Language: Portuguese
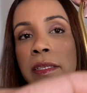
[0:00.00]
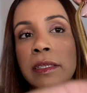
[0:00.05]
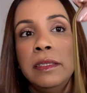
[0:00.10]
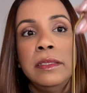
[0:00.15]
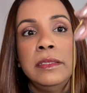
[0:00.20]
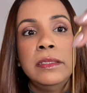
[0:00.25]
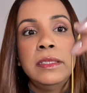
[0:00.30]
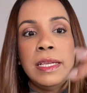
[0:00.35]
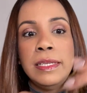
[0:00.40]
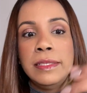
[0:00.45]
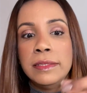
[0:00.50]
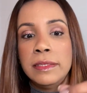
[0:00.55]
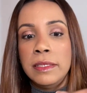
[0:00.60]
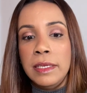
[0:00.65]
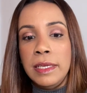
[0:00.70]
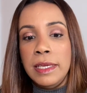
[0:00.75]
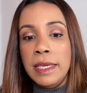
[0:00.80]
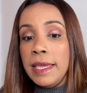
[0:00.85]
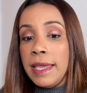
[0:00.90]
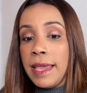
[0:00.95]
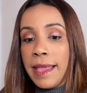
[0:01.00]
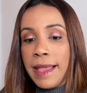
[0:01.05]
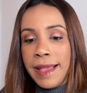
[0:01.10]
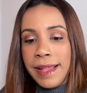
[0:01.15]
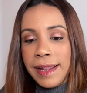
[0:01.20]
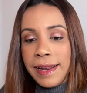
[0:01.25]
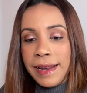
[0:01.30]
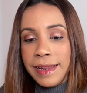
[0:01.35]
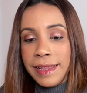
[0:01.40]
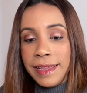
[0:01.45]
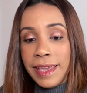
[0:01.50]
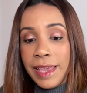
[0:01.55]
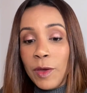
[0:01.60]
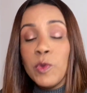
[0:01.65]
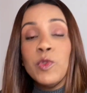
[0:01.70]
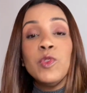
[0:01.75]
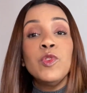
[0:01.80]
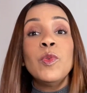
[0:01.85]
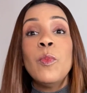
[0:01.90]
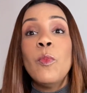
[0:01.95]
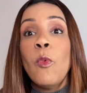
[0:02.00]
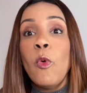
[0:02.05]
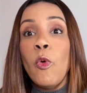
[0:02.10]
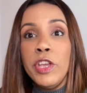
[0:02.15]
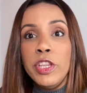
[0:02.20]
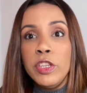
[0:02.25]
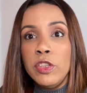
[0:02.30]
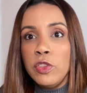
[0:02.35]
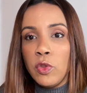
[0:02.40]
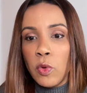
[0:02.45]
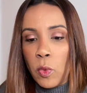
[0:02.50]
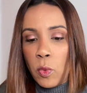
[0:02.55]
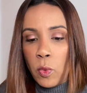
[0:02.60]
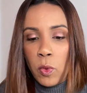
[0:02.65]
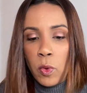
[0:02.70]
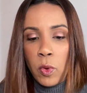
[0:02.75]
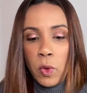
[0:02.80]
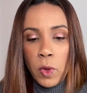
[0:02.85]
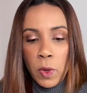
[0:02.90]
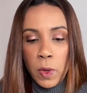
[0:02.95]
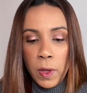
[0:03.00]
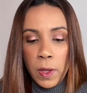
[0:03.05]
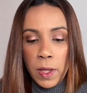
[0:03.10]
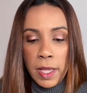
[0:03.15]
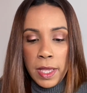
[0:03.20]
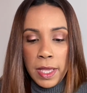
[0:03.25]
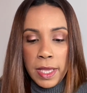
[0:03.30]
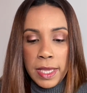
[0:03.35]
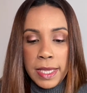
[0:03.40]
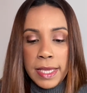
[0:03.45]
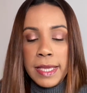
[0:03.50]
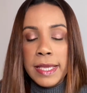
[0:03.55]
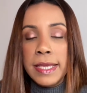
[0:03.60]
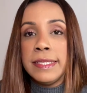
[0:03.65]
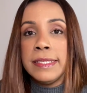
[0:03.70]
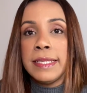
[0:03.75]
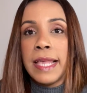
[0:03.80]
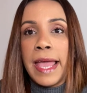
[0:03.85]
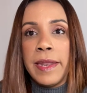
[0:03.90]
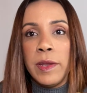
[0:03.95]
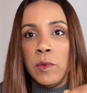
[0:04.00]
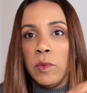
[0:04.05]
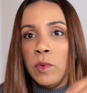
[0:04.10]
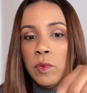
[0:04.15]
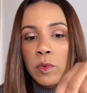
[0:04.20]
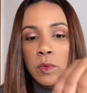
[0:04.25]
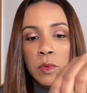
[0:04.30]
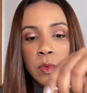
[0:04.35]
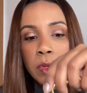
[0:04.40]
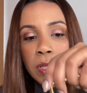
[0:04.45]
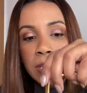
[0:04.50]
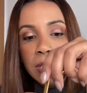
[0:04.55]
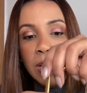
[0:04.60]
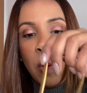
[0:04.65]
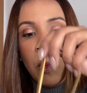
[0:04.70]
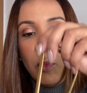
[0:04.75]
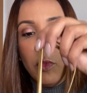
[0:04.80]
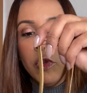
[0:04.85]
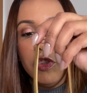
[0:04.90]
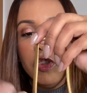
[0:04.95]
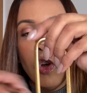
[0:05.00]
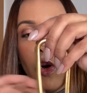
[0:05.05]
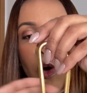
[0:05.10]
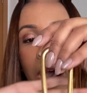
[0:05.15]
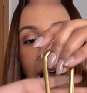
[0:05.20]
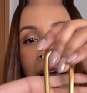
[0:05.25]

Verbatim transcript: Gente, e ele eu uso muito. E sério, não mudou